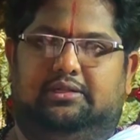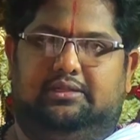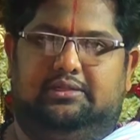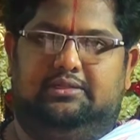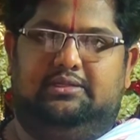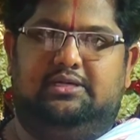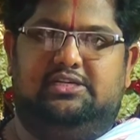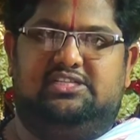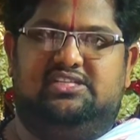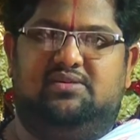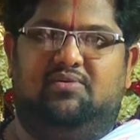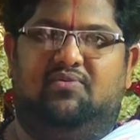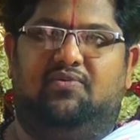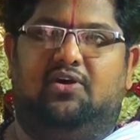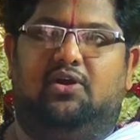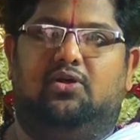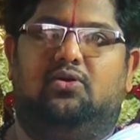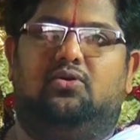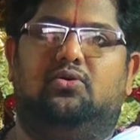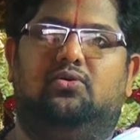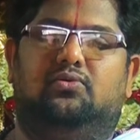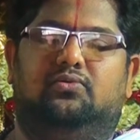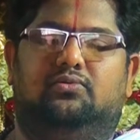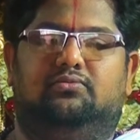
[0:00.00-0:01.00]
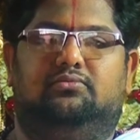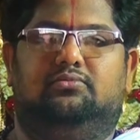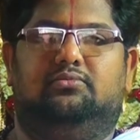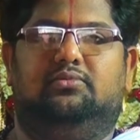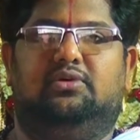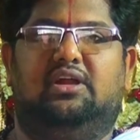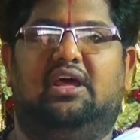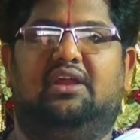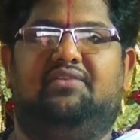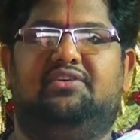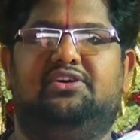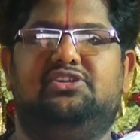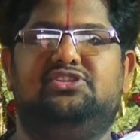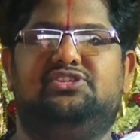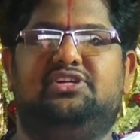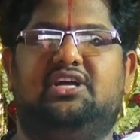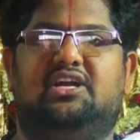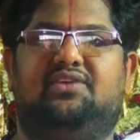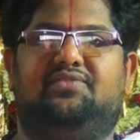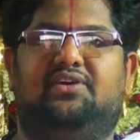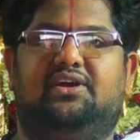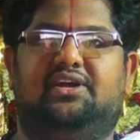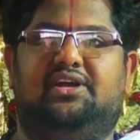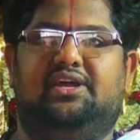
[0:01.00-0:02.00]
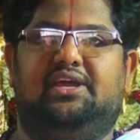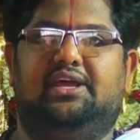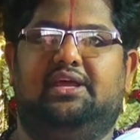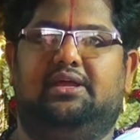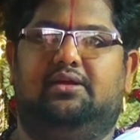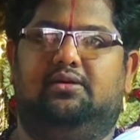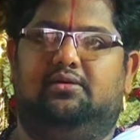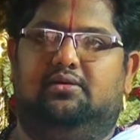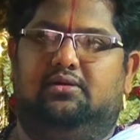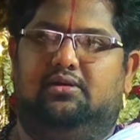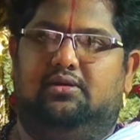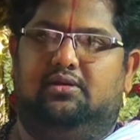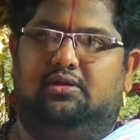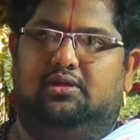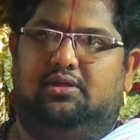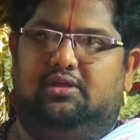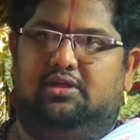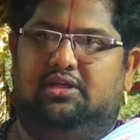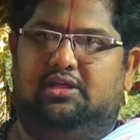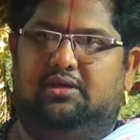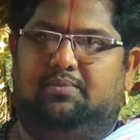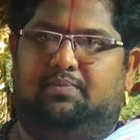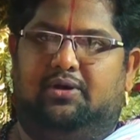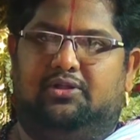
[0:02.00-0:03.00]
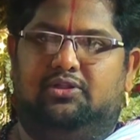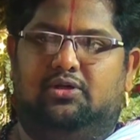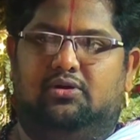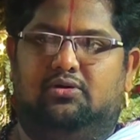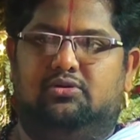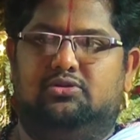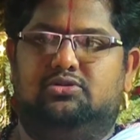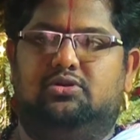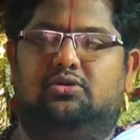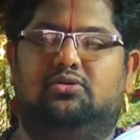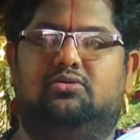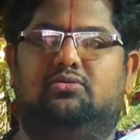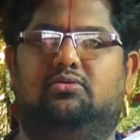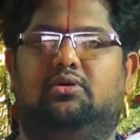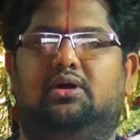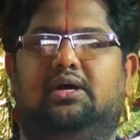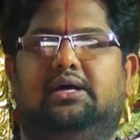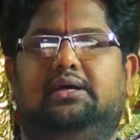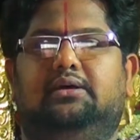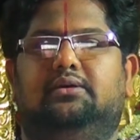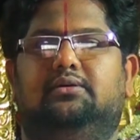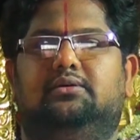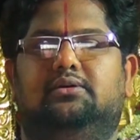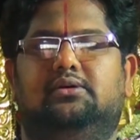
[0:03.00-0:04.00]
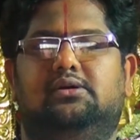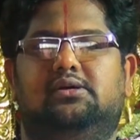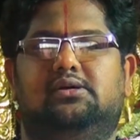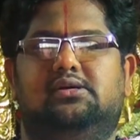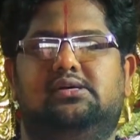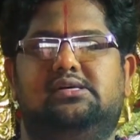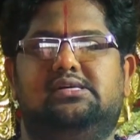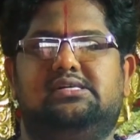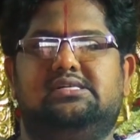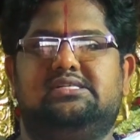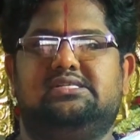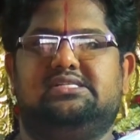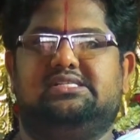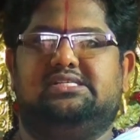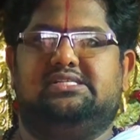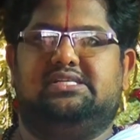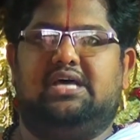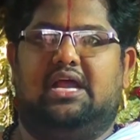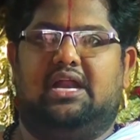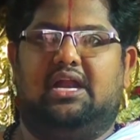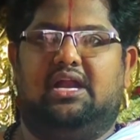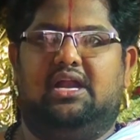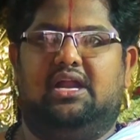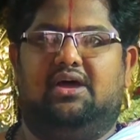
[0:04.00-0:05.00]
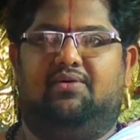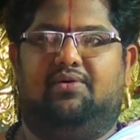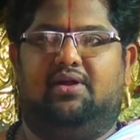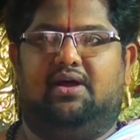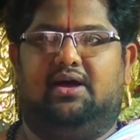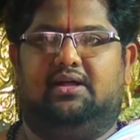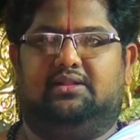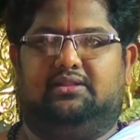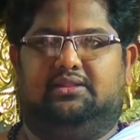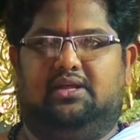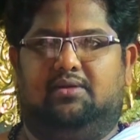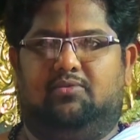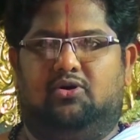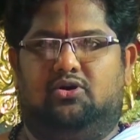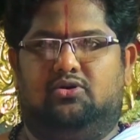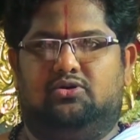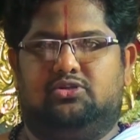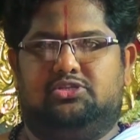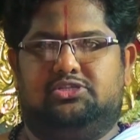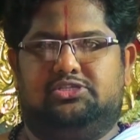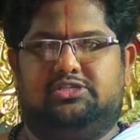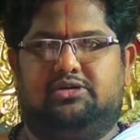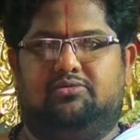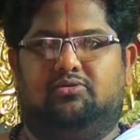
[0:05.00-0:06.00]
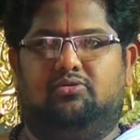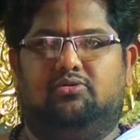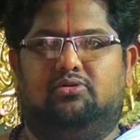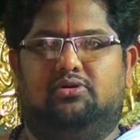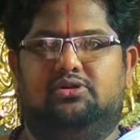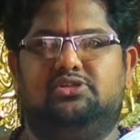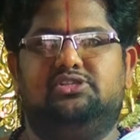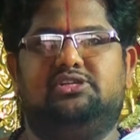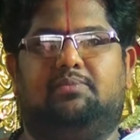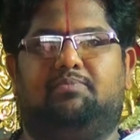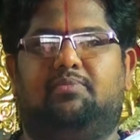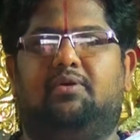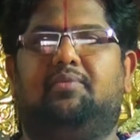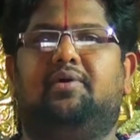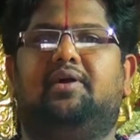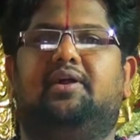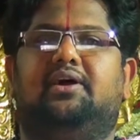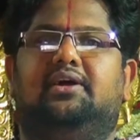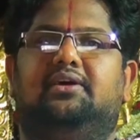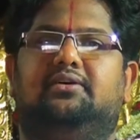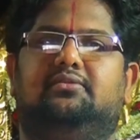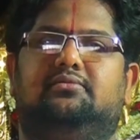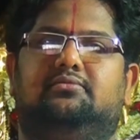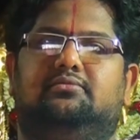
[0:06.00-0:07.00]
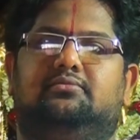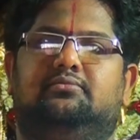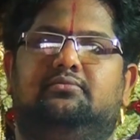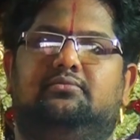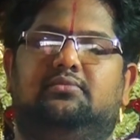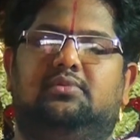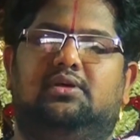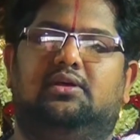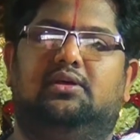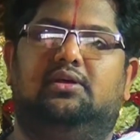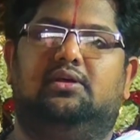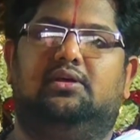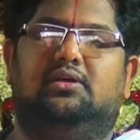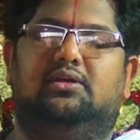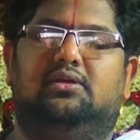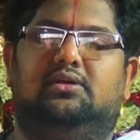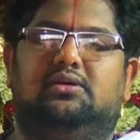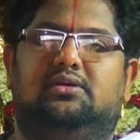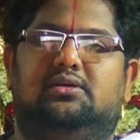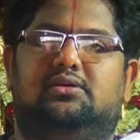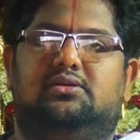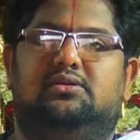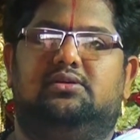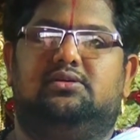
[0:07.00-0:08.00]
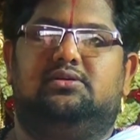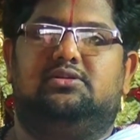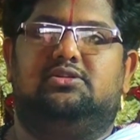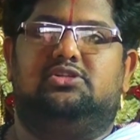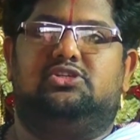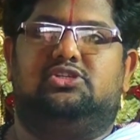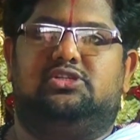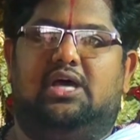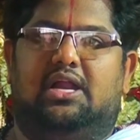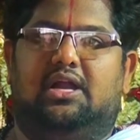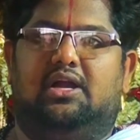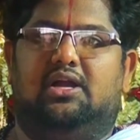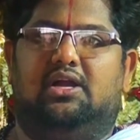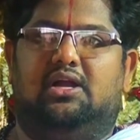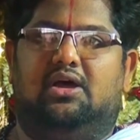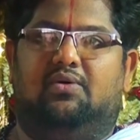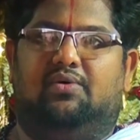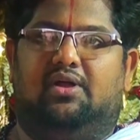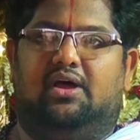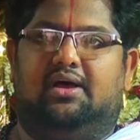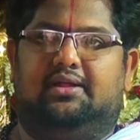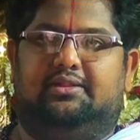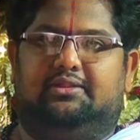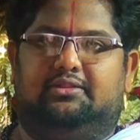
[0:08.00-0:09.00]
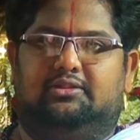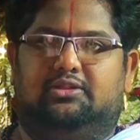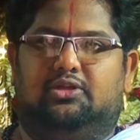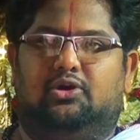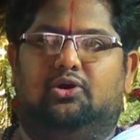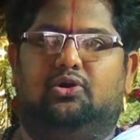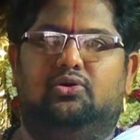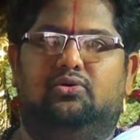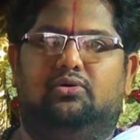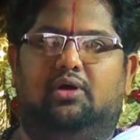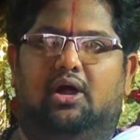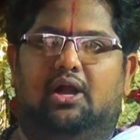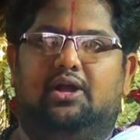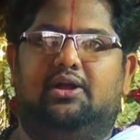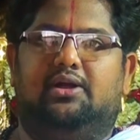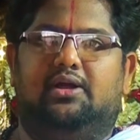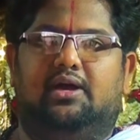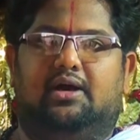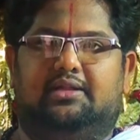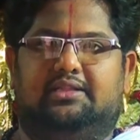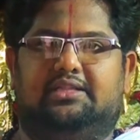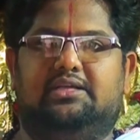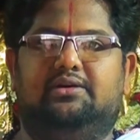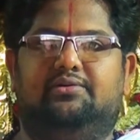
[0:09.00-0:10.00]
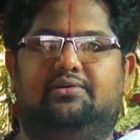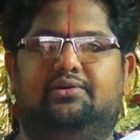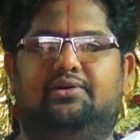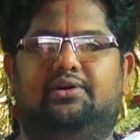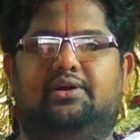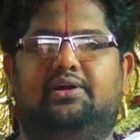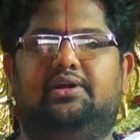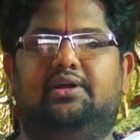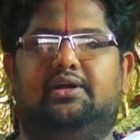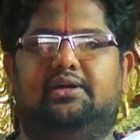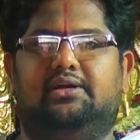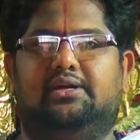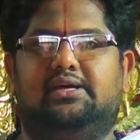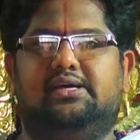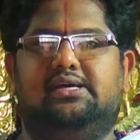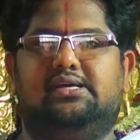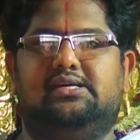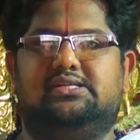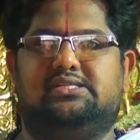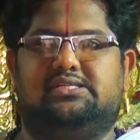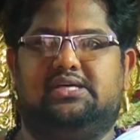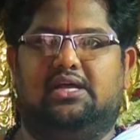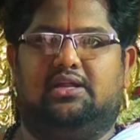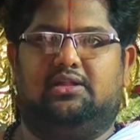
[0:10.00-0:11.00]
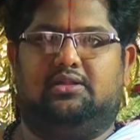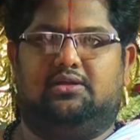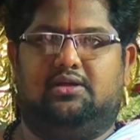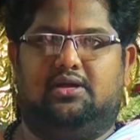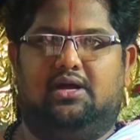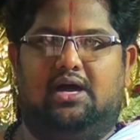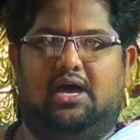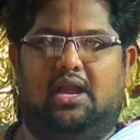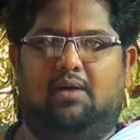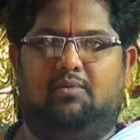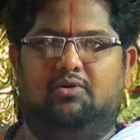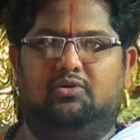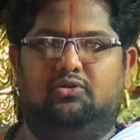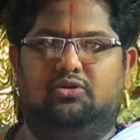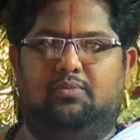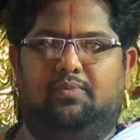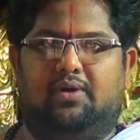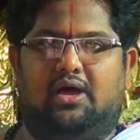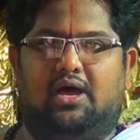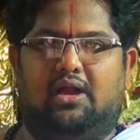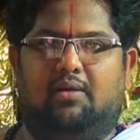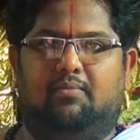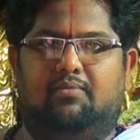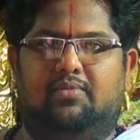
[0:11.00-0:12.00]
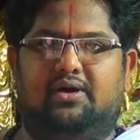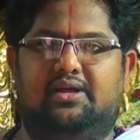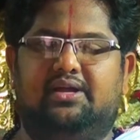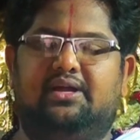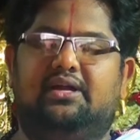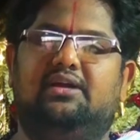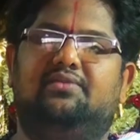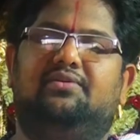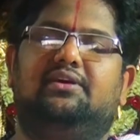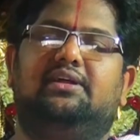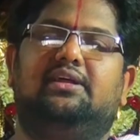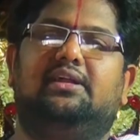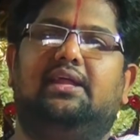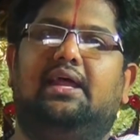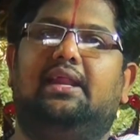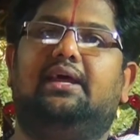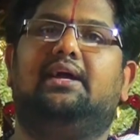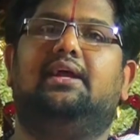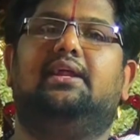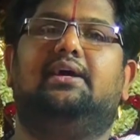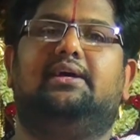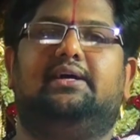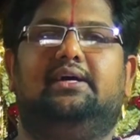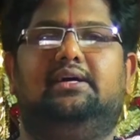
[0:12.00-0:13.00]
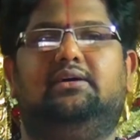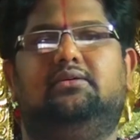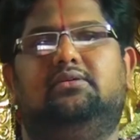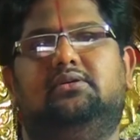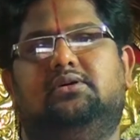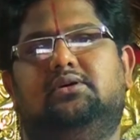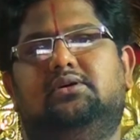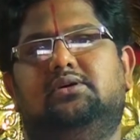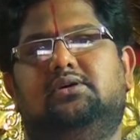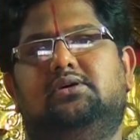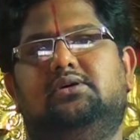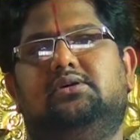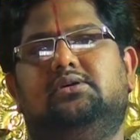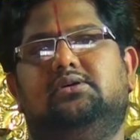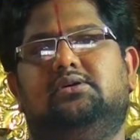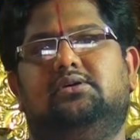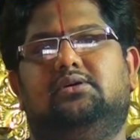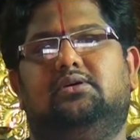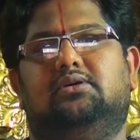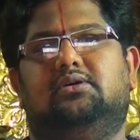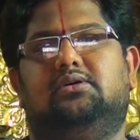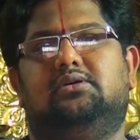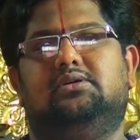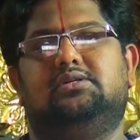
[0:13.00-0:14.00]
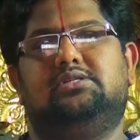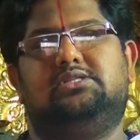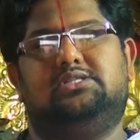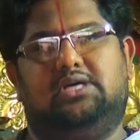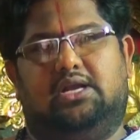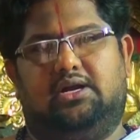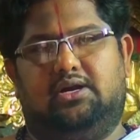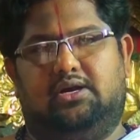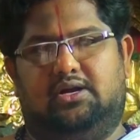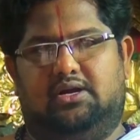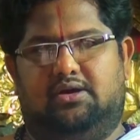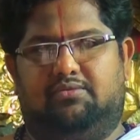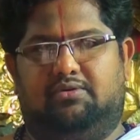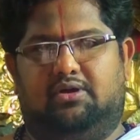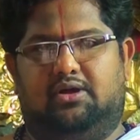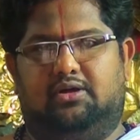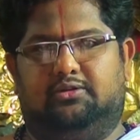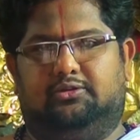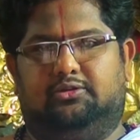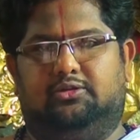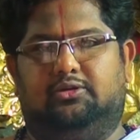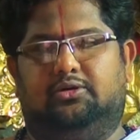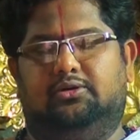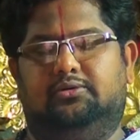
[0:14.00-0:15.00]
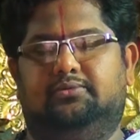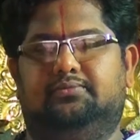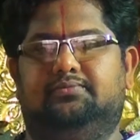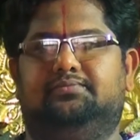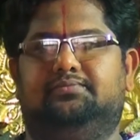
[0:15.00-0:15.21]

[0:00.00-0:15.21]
దశమ వరకు నిర్వహించేటువంటి ఈ పది రోజులు కూడా శరన్నవరాత్రి మహోత్సవంలో అని చెప్పబడ్డాయి శరన్నవరాత్రులు అంటే అర్థం ఏమిటండి అంటే శరత్కాలమందు ప్రారంభమయ్యేటువంటి నెల కనుక శరన్నవరాత్రులు